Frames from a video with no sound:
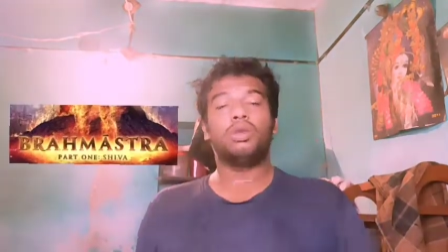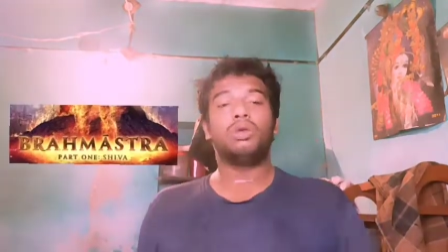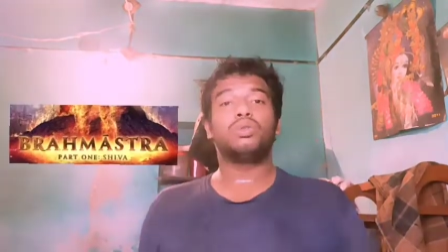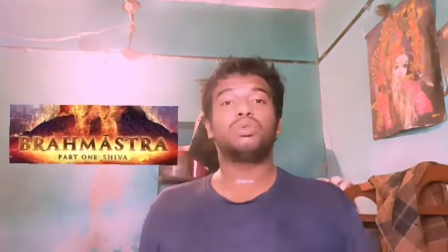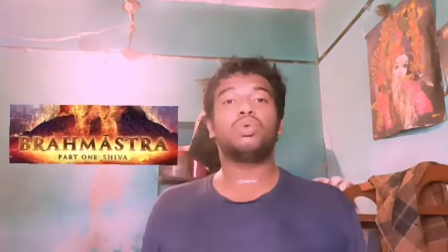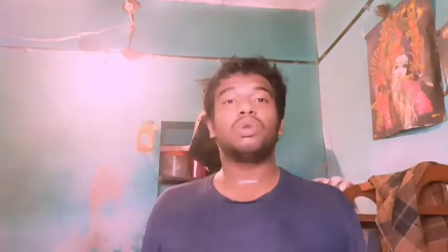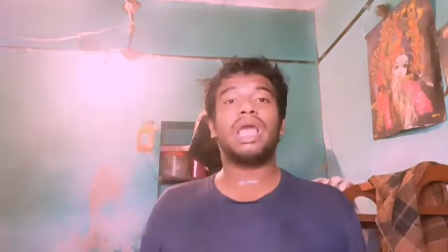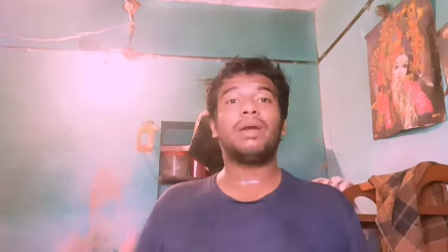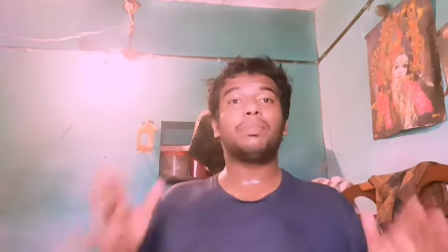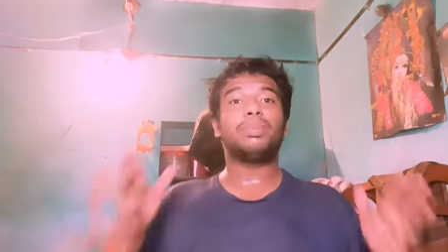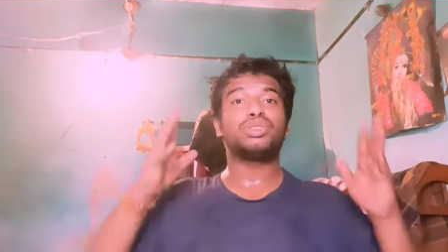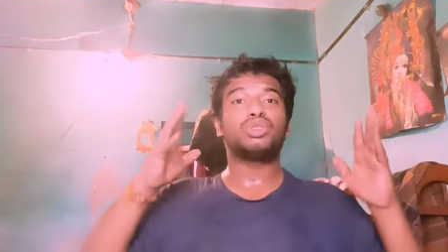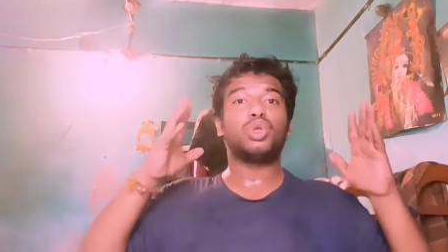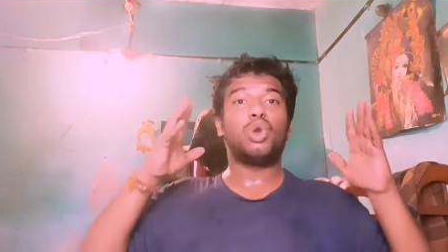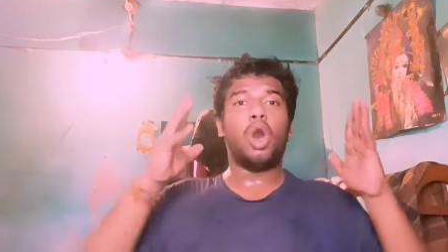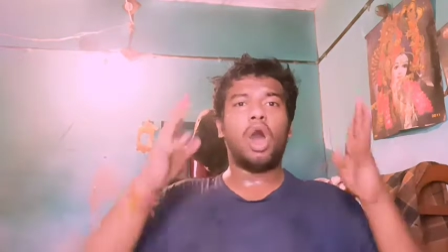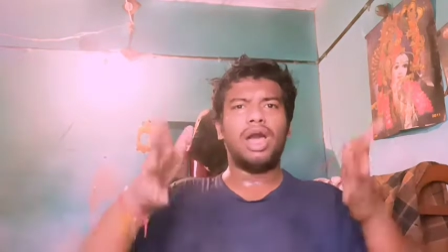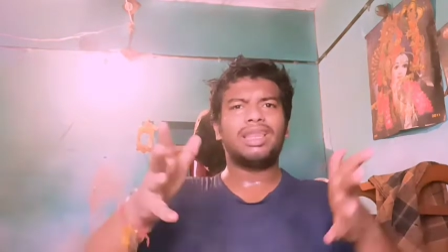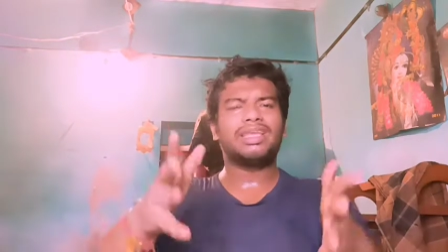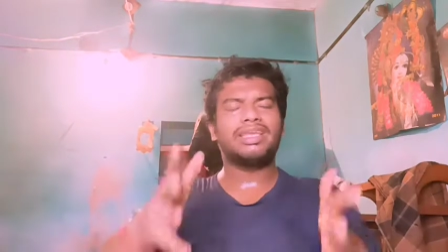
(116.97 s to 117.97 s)
तो यहाँ पर जो
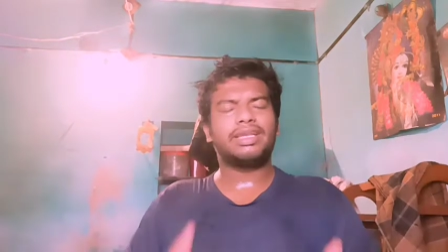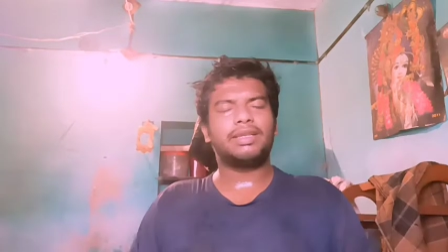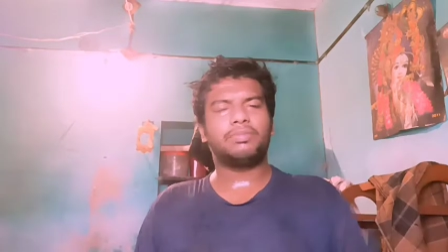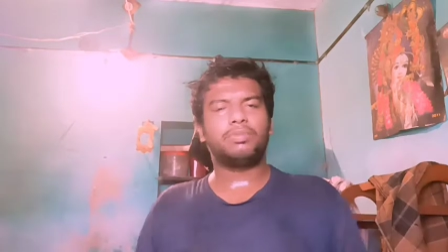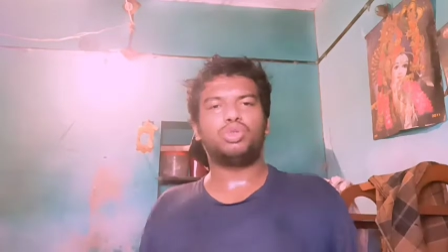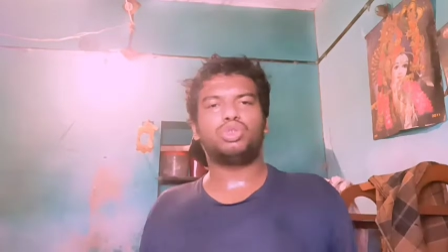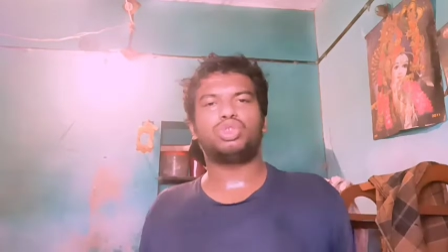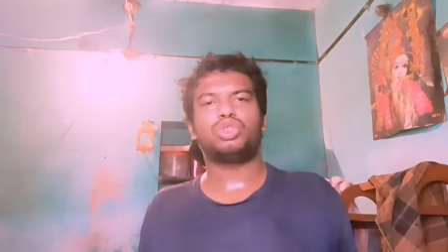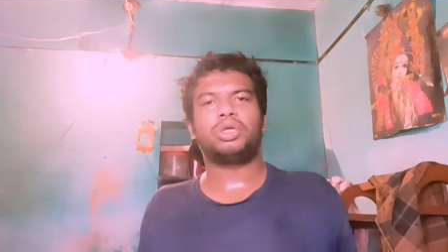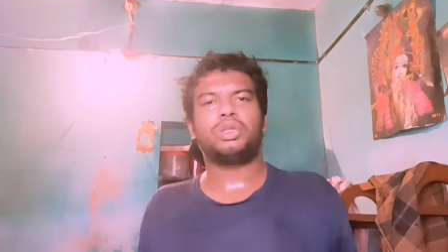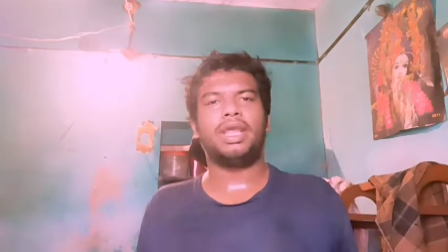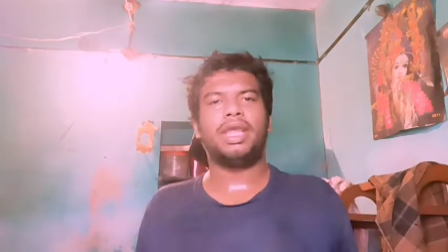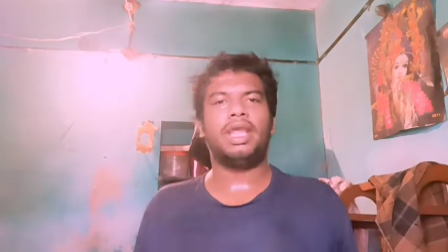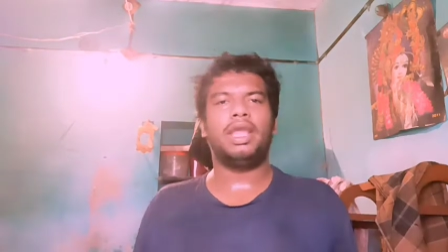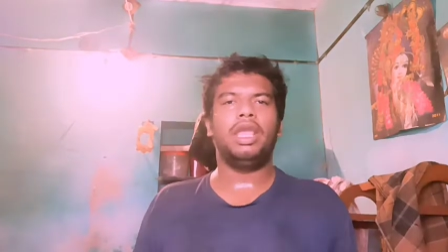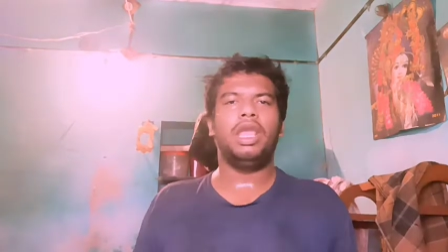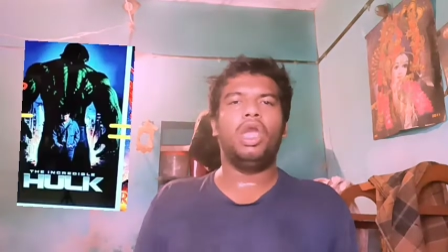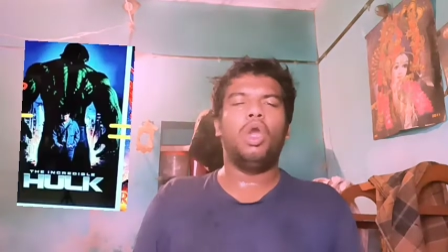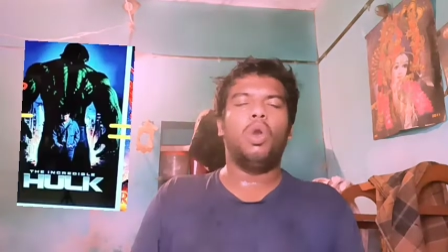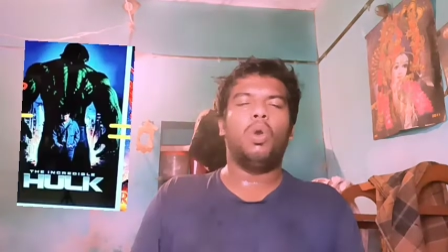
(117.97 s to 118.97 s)
हल्क की पोस्टर है
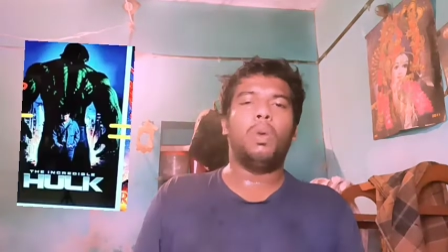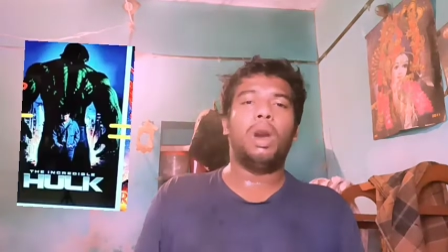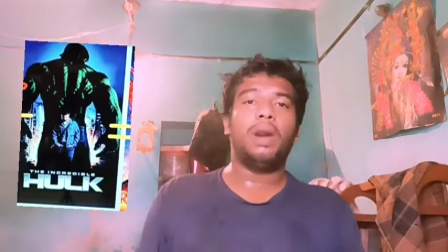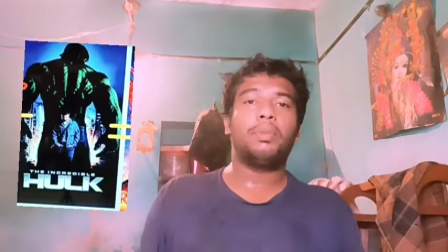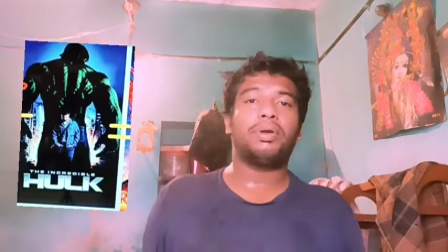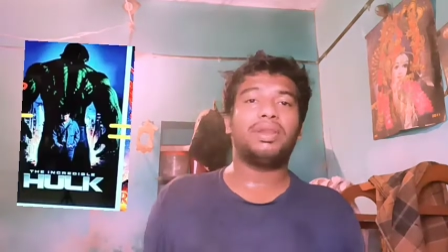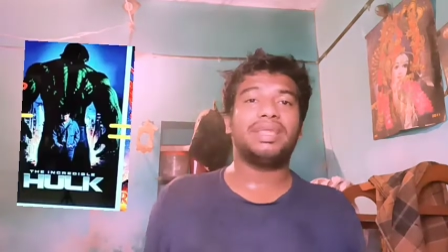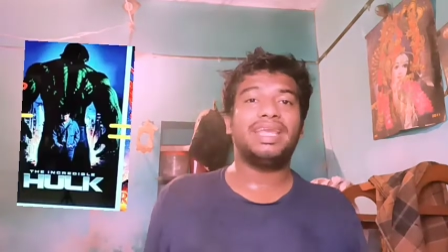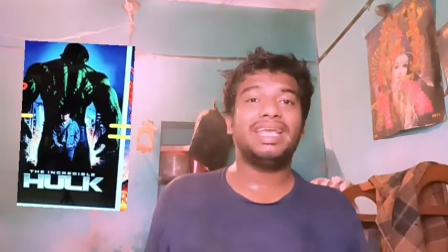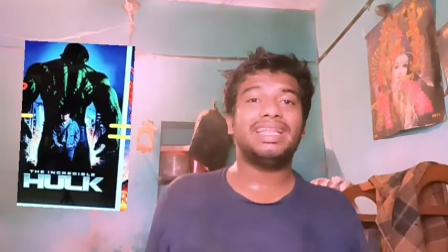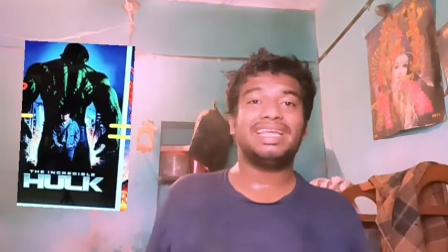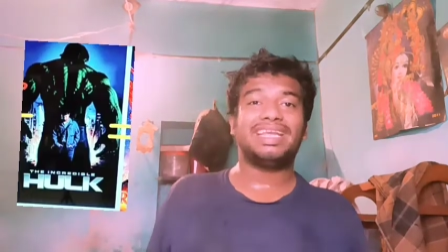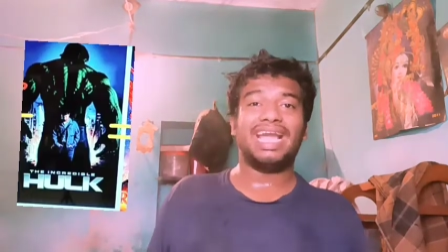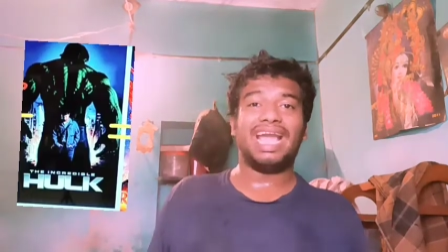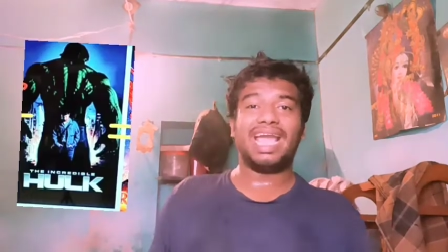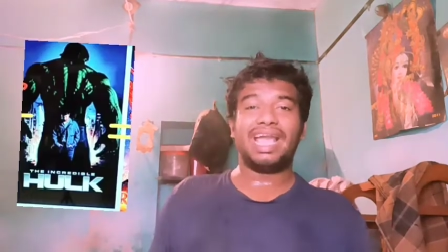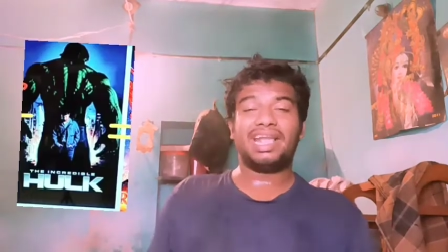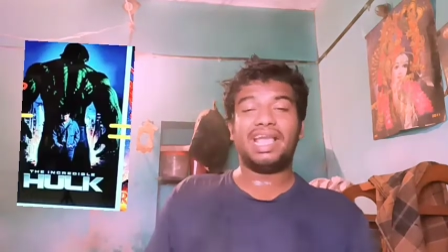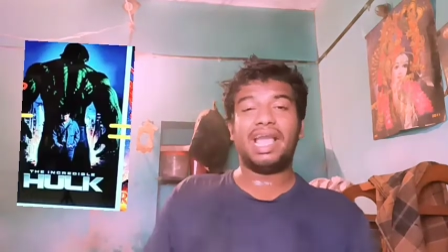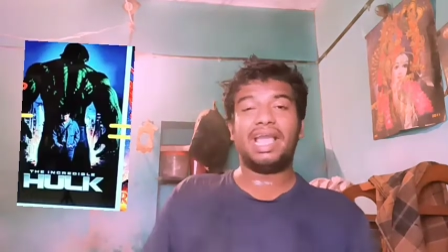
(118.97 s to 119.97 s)
वहाँ पर यह
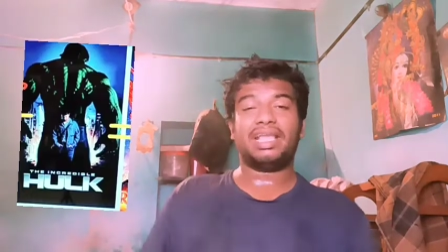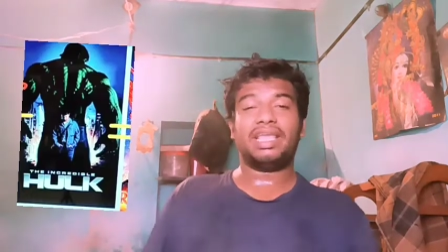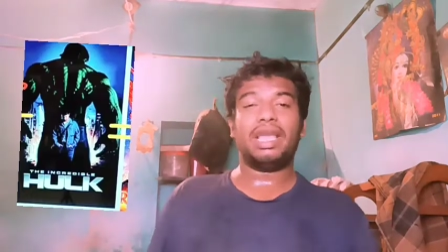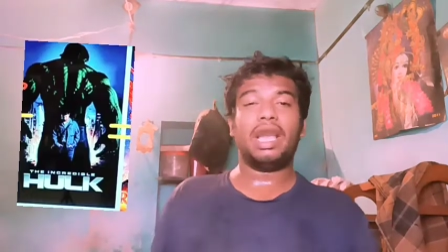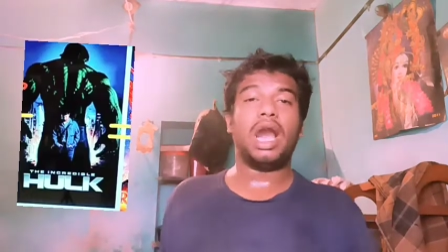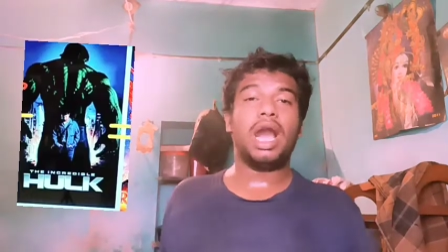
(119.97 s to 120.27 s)
दिखाया गया है कि